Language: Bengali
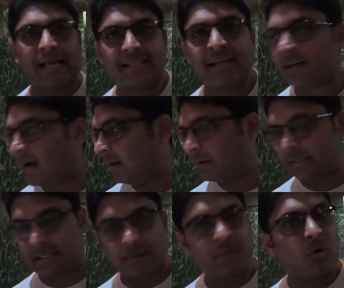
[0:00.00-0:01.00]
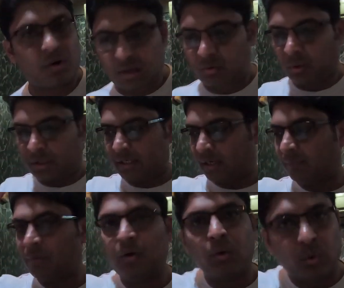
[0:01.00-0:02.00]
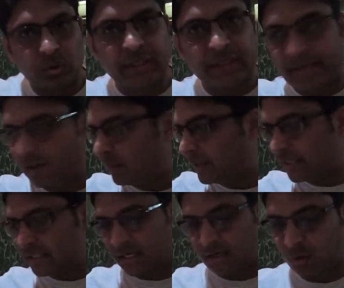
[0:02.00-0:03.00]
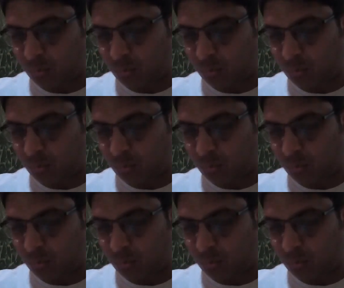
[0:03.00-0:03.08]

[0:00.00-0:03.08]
আজকের খাবার যা আমি অর্ডার করেছিলাম ওদের রেকমেন্ডেশনের